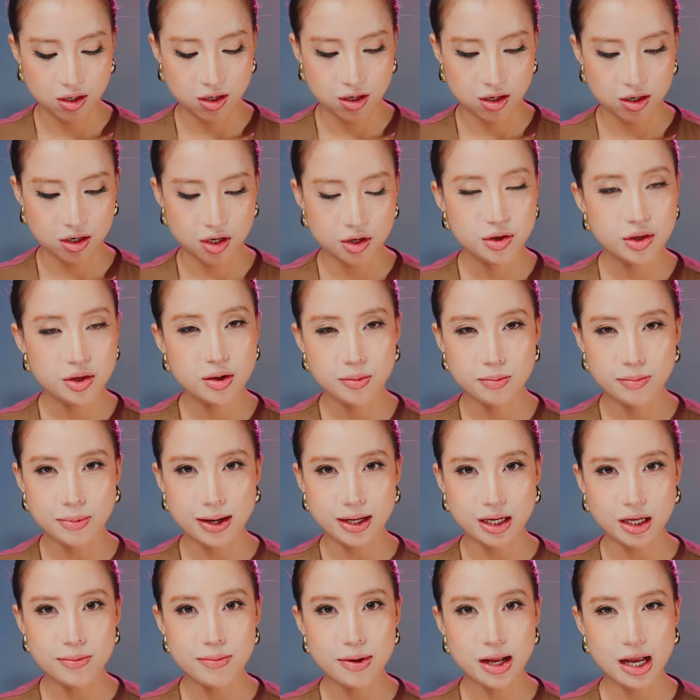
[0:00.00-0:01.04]
Ờ, nếu như
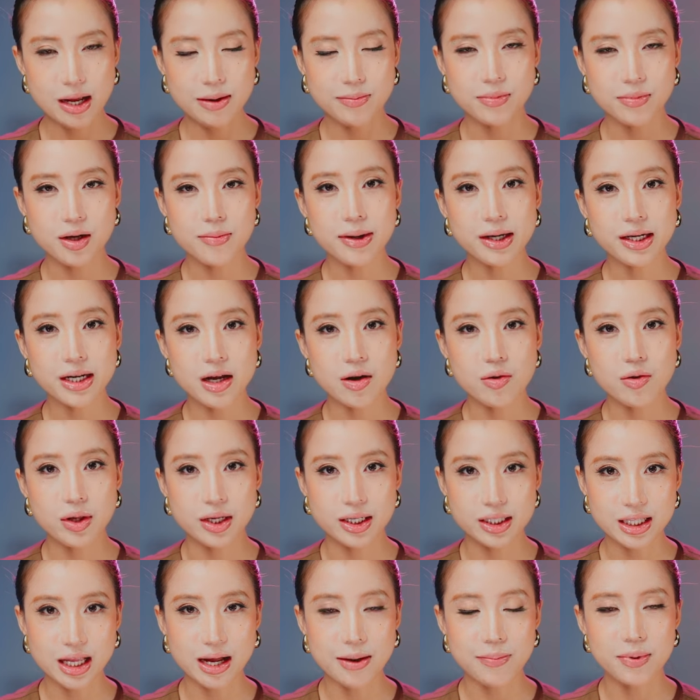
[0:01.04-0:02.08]
mà các bạn mới bắt đầu
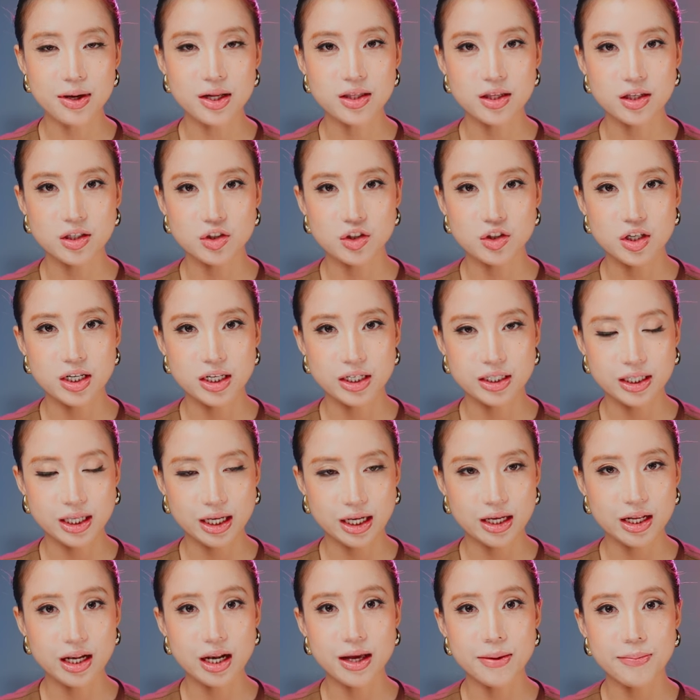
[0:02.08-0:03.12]
luyện tập á, thì Jolie
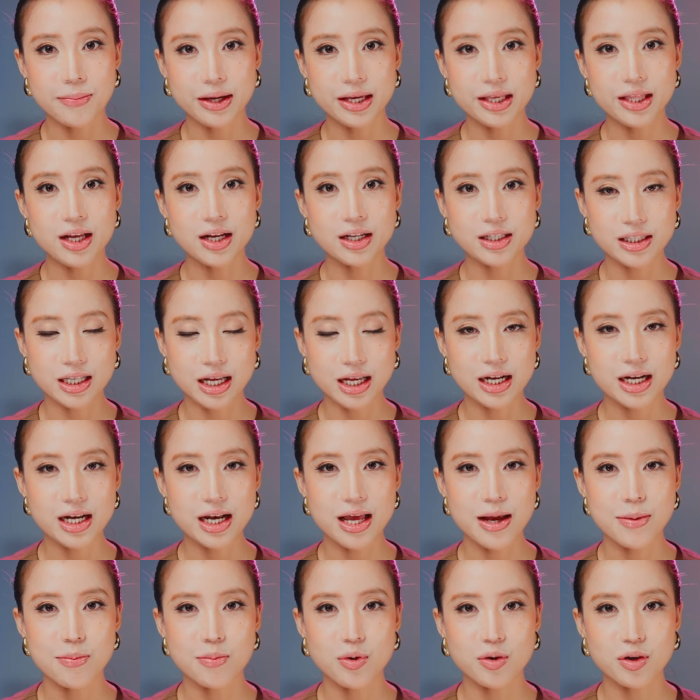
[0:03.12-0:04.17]
thấy là máy thần thánh
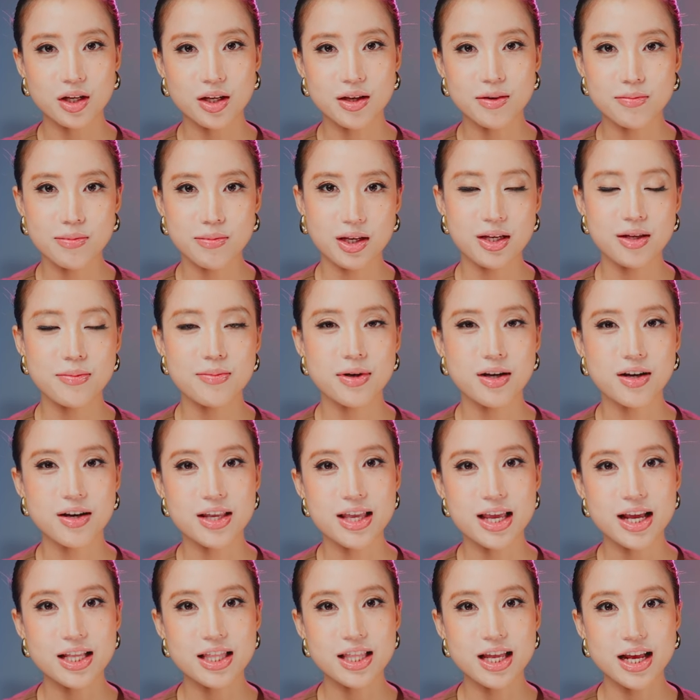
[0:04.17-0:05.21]
là một cái máy mà có
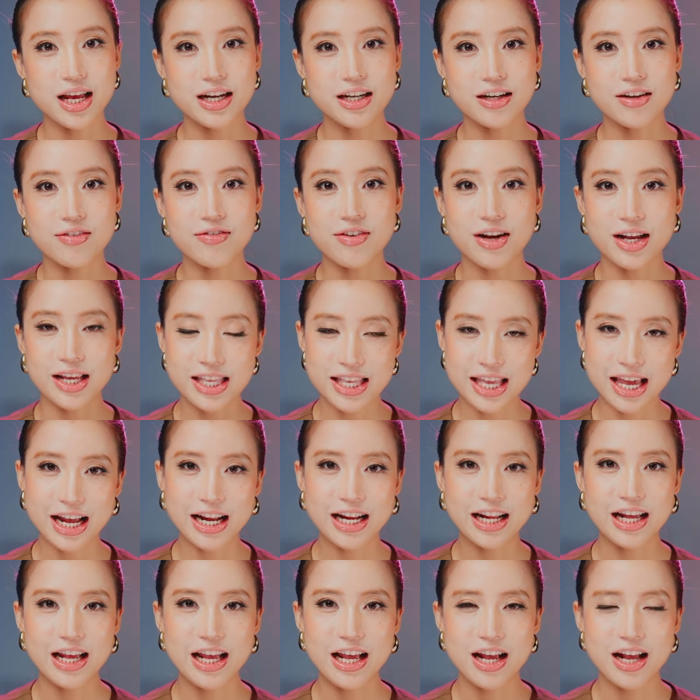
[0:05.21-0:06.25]
giá thành nó phải chăng,
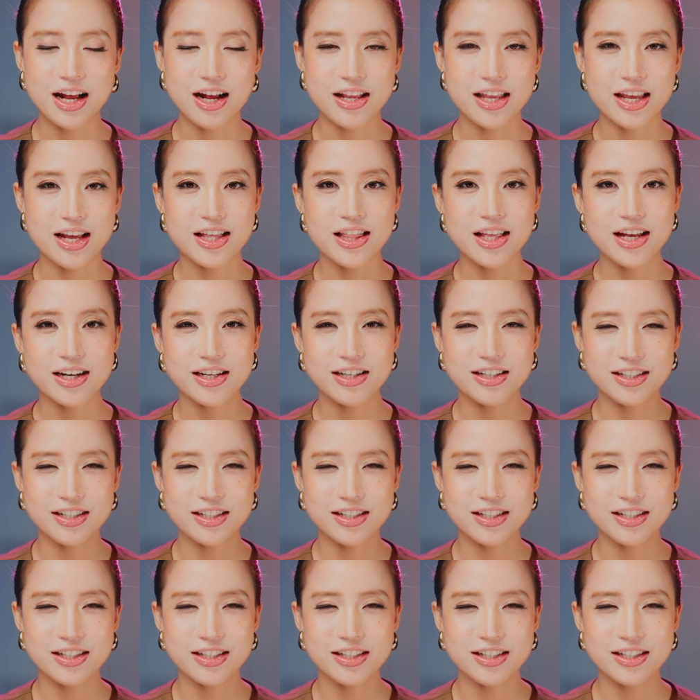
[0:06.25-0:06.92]
giá thành